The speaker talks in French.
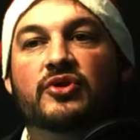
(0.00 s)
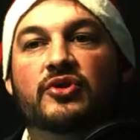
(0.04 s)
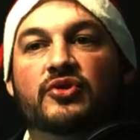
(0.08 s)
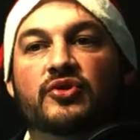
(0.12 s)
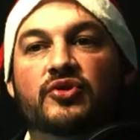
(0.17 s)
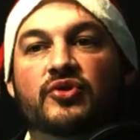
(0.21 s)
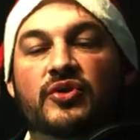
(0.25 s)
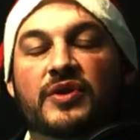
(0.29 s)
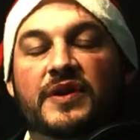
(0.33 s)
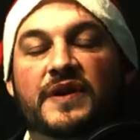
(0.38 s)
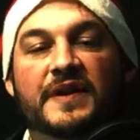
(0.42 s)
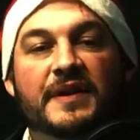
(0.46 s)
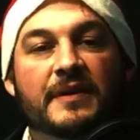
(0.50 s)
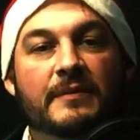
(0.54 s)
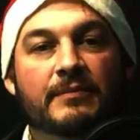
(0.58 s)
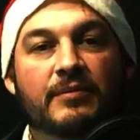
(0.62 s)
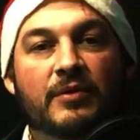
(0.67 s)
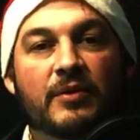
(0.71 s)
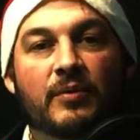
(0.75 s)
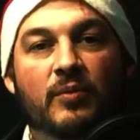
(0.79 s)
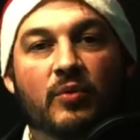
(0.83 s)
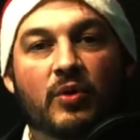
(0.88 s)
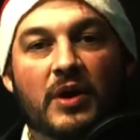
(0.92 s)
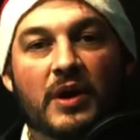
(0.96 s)
ce qui est
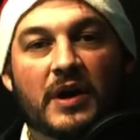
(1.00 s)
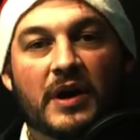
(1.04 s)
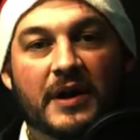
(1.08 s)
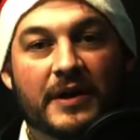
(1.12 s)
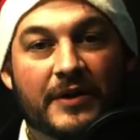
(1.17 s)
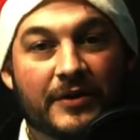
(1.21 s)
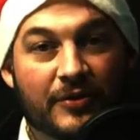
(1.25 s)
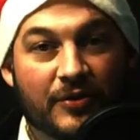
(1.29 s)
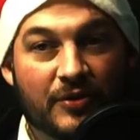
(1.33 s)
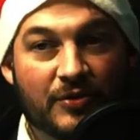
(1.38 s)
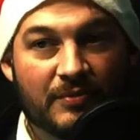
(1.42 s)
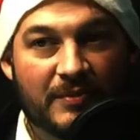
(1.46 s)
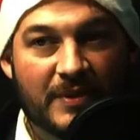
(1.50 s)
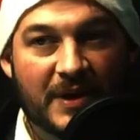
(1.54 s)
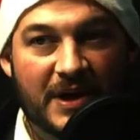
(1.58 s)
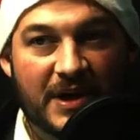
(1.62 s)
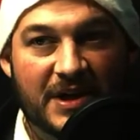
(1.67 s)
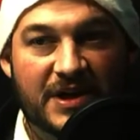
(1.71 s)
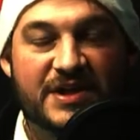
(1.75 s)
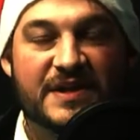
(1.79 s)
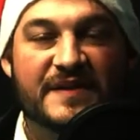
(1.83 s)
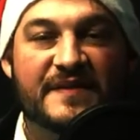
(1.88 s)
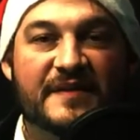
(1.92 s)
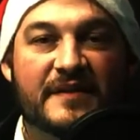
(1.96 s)
pour moi un
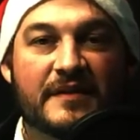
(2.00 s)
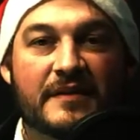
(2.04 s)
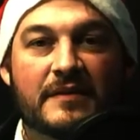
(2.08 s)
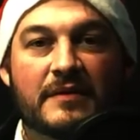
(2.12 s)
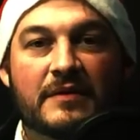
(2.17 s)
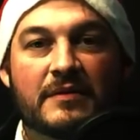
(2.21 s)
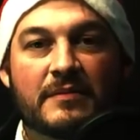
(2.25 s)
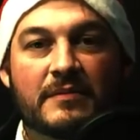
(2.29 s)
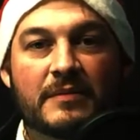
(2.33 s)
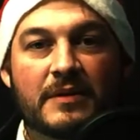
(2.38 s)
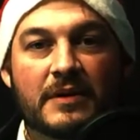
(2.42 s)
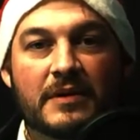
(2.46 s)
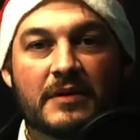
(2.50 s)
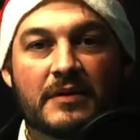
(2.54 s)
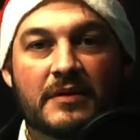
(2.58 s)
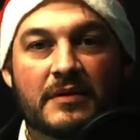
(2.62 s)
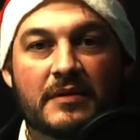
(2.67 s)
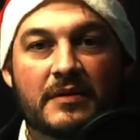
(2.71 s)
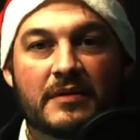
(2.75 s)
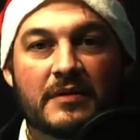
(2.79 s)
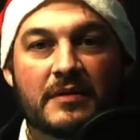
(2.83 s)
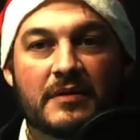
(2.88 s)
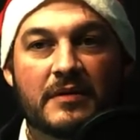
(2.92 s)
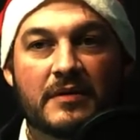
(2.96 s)
hommage à cet homme
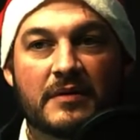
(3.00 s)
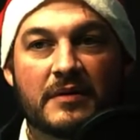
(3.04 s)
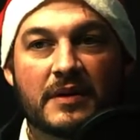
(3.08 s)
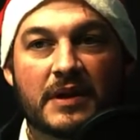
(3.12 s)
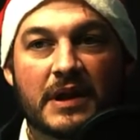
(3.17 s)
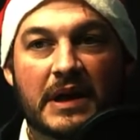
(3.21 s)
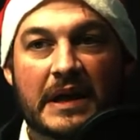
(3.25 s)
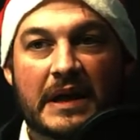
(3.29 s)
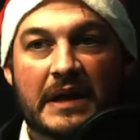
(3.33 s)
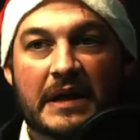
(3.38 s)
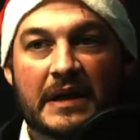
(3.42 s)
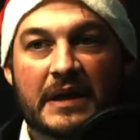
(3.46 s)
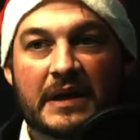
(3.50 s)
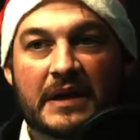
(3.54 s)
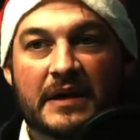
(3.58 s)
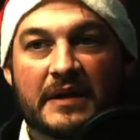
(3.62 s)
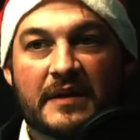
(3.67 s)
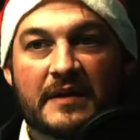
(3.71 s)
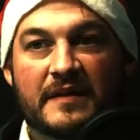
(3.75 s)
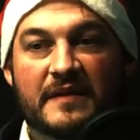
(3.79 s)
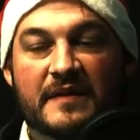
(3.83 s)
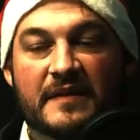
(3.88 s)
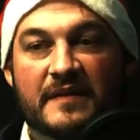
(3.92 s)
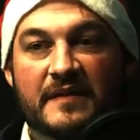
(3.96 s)

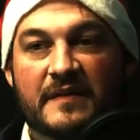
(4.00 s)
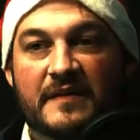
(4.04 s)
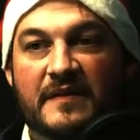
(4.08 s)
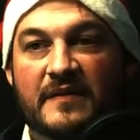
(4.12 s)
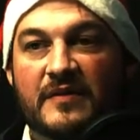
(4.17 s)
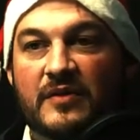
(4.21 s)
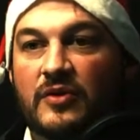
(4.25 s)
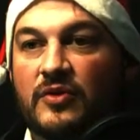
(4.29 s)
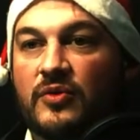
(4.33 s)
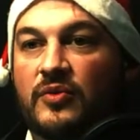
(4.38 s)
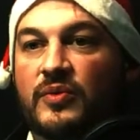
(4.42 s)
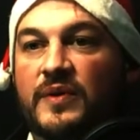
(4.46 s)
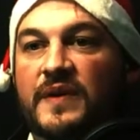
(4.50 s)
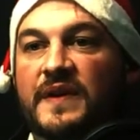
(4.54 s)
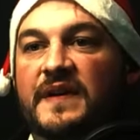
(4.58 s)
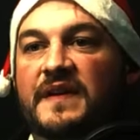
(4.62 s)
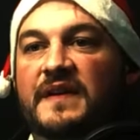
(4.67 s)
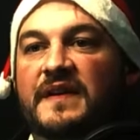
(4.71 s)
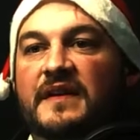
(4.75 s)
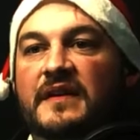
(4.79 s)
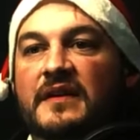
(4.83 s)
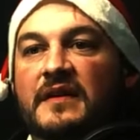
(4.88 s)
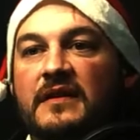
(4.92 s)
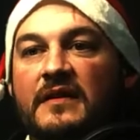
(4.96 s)
qui, sans
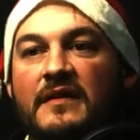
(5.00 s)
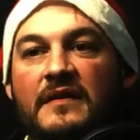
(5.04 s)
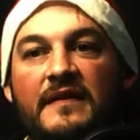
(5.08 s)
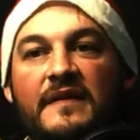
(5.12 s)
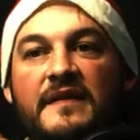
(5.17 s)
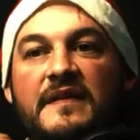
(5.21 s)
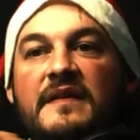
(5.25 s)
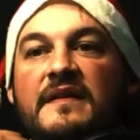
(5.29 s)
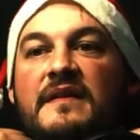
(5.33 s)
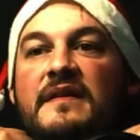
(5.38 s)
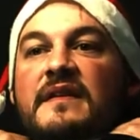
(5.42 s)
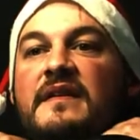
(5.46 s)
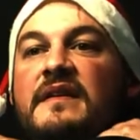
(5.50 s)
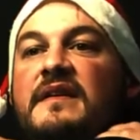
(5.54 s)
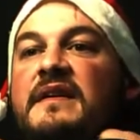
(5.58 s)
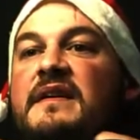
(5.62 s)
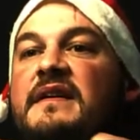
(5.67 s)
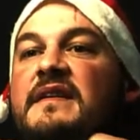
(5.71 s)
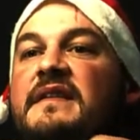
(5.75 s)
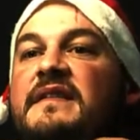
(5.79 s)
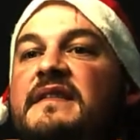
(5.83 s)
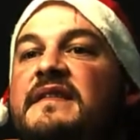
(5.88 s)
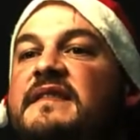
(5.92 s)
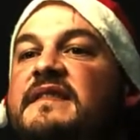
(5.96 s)
lui,
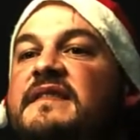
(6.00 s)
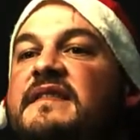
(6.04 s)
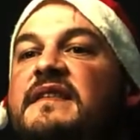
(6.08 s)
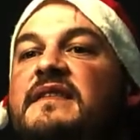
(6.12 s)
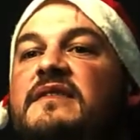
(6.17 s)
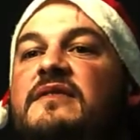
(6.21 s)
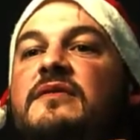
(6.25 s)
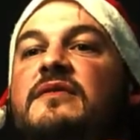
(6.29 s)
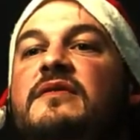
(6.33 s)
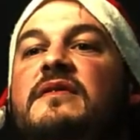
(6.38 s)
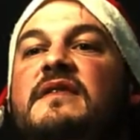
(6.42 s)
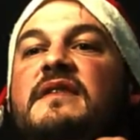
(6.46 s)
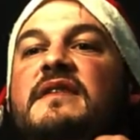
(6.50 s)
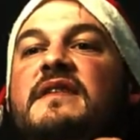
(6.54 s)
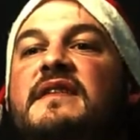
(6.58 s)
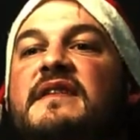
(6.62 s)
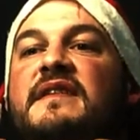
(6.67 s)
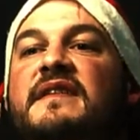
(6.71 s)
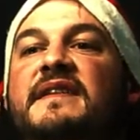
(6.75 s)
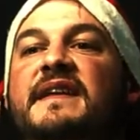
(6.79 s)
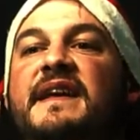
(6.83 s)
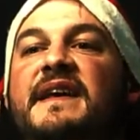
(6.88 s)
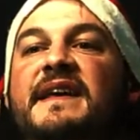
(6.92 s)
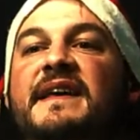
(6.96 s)
cette
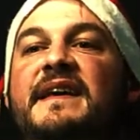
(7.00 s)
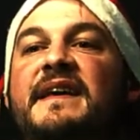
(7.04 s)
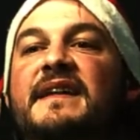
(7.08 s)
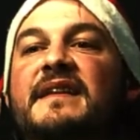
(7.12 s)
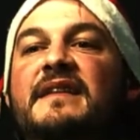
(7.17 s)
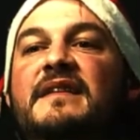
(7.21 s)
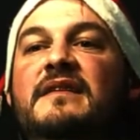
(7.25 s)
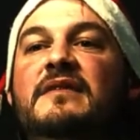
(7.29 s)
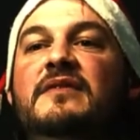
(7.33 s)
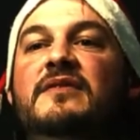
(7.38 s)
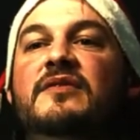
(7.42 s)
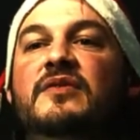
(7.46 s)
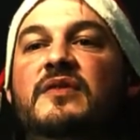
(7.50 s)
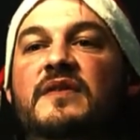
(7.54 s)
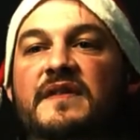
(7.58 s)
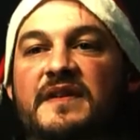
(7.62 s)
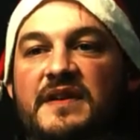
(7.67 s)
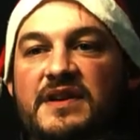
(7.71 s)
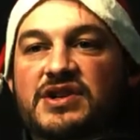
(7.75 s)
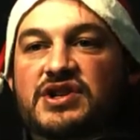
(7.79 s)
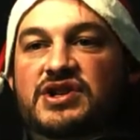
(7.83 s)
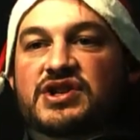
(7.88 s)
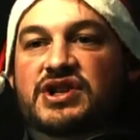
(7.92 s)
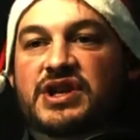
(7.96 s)
dégaine sur
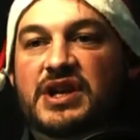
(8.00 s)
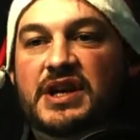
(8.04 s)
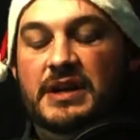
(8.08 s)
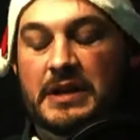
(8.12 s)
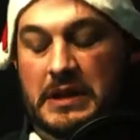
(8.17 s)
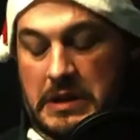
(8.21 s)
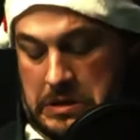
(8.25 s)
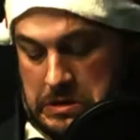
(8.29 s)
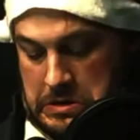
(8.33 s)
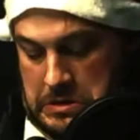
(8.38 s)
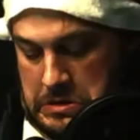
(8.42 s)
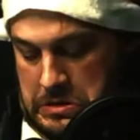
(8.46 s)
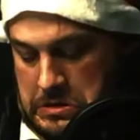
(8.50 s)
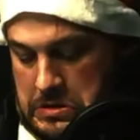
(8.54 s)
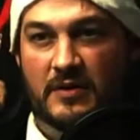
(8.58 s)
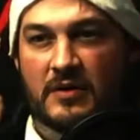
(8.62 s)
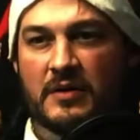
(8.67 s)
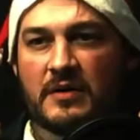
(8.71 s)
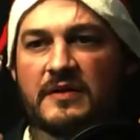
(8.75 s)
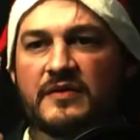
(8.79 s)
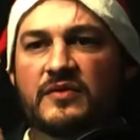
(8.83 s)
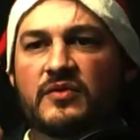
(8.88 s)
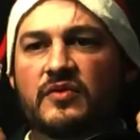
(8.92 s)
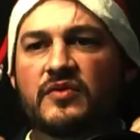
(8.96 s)
cette chaîne.
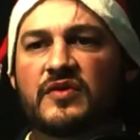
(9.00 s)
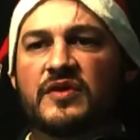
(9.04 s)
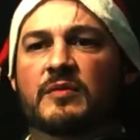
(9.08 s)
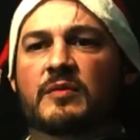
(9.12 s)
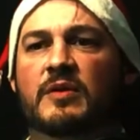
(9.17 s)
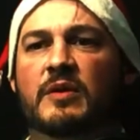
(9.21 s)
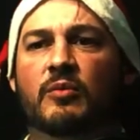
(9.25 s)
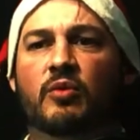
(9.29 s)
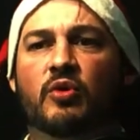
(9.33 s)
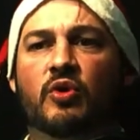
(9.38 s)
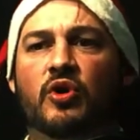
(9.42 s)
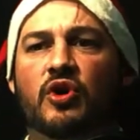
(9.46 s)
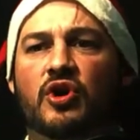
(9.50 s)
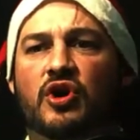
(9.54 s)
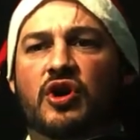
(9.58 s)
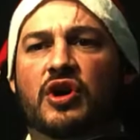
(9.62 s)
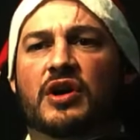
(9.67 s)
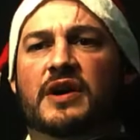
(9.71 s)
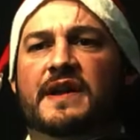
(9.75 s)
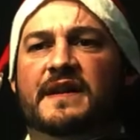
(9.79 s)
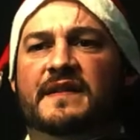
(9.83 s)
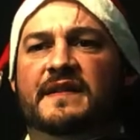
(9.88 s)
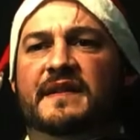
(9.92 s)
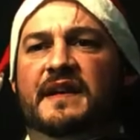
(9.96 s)
Oh, excusez-moi, mon
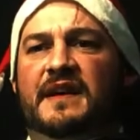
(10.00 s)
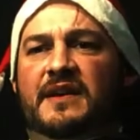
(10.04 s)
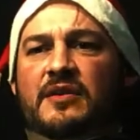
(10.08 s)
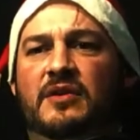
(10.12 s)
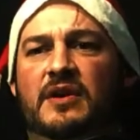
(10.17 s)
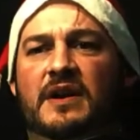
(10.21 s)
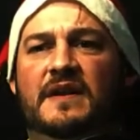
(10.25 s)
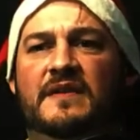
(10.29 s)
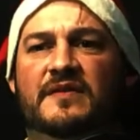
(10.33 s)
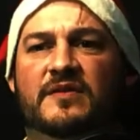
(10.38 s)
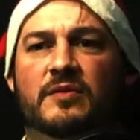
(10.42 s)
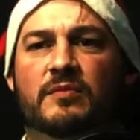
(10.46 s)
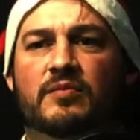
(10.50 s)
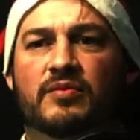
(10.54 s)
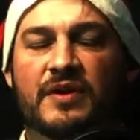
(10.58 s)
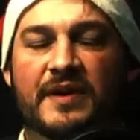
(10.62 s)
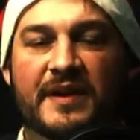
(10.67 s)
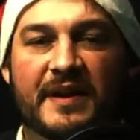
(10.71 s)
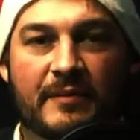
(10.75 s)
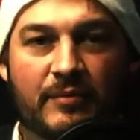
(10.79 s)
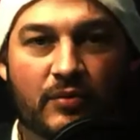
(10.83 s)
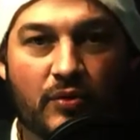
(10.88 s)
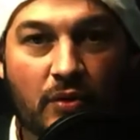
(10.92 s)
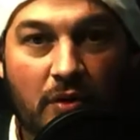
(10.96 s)
col est dégueulasse depuis
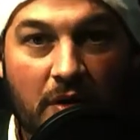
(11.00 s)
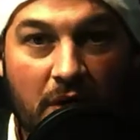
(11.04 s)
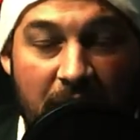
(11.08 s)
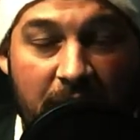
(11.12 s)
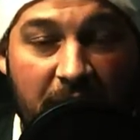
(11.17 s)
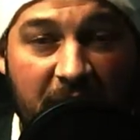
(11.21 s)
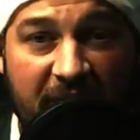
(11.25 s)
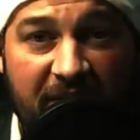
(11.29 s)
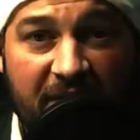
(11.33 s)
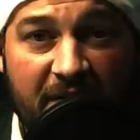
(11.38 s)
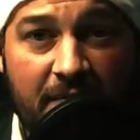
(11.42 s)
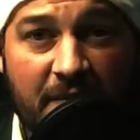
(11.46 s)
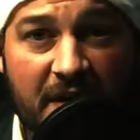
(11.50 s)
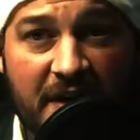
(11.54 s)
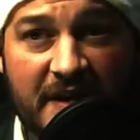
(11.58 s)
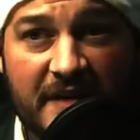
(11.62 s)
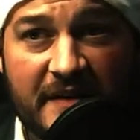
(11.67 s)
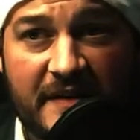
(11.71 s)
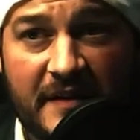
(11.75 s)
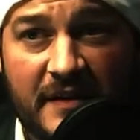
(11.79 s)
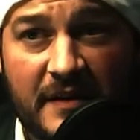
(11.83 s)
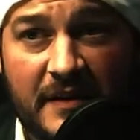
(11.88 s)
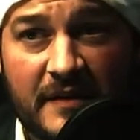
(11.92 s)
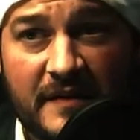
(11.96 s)
le début et personne m'a rien
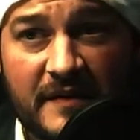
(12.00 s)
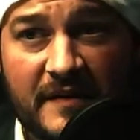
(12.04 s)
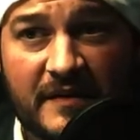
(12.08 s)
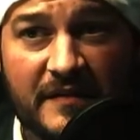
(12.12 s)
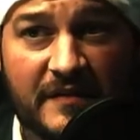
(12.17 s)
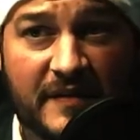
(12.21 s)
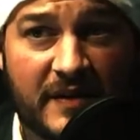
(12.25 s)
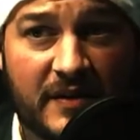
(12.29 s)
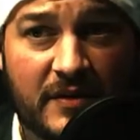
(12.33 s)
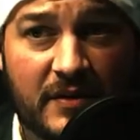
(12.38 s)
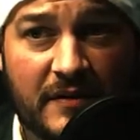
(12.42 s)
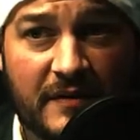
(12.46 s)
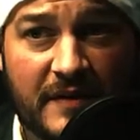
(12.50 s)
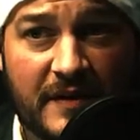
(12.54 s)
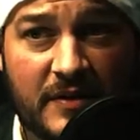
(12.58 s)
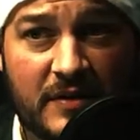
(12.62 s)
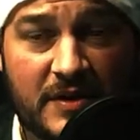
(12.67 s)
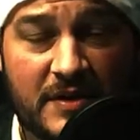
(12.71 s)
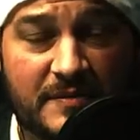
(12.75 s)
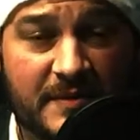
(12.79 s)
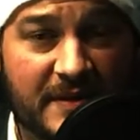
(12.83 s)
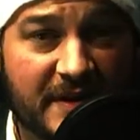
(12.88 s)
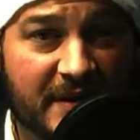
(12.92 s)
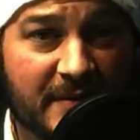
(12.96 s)
dit. Ça fait deux vidéos
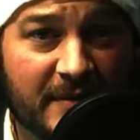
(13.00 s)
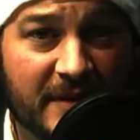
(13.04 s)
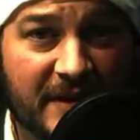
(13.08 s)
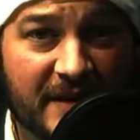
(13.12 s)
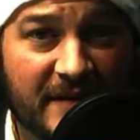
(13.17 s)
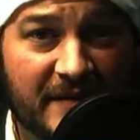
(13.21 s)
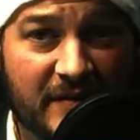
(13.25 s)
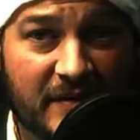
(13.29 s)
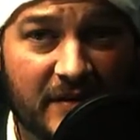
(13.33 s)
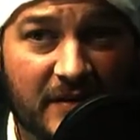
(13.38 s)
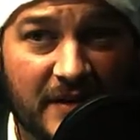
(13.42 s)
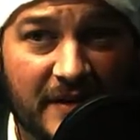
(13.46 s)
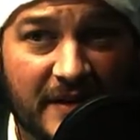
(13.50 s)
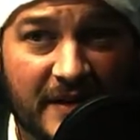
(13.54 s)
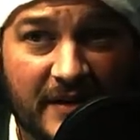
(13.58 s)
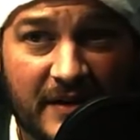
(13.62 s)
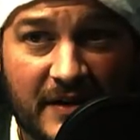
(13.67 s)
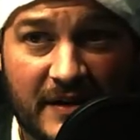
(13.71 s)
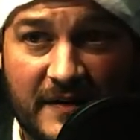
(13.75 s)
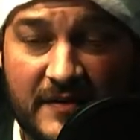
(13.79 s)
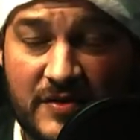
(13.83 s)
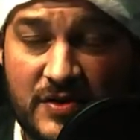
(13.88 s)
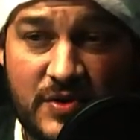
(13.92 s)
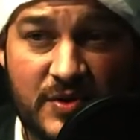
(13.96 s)
que je me tremble avec ce col
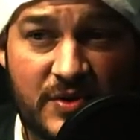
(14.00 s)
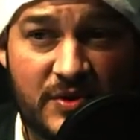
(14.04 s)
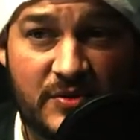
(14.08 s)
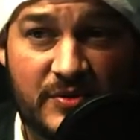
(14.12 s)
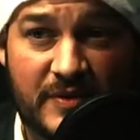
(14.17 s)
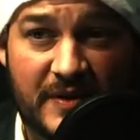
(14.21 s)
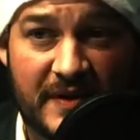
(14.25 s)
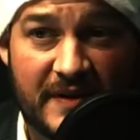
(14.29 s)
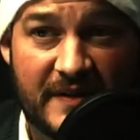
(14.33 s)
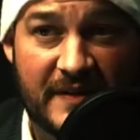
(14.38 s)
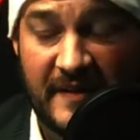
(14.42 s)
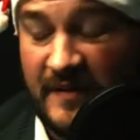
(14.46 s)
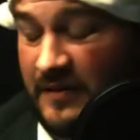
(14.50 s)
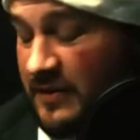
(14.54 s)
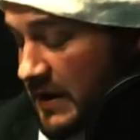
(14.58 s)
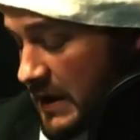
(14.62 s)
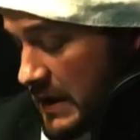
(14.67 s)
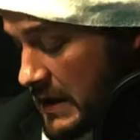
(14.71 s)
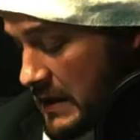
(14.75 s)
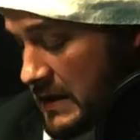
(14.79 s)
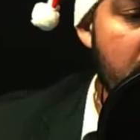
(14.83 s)
dégueulasse. Je suis désolé.